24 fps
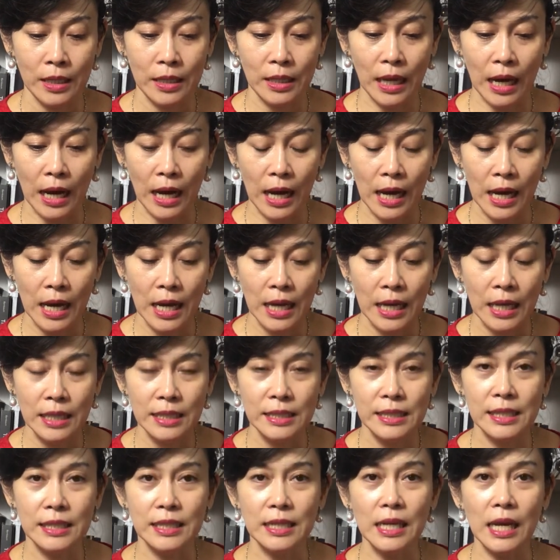Nah,
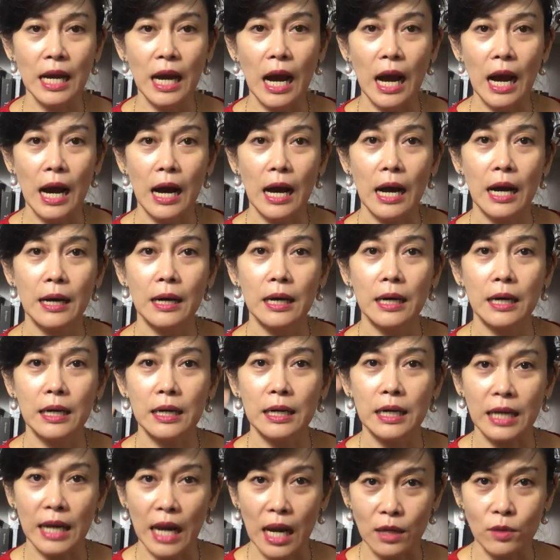jadi eh,
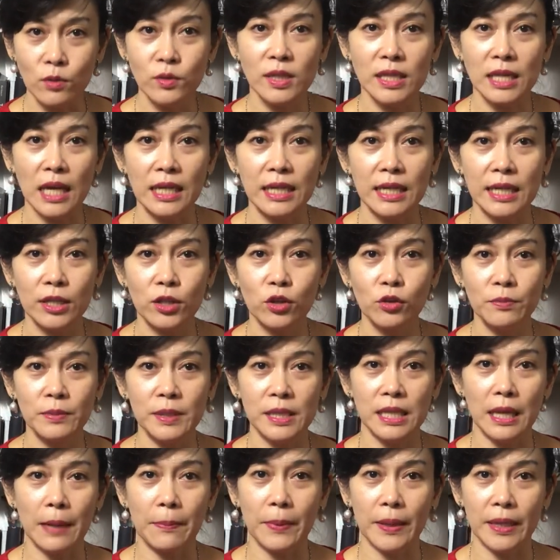kerakusan itu
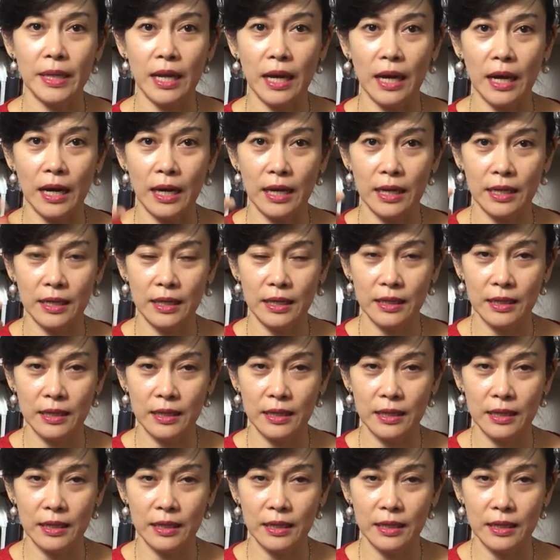bisa pada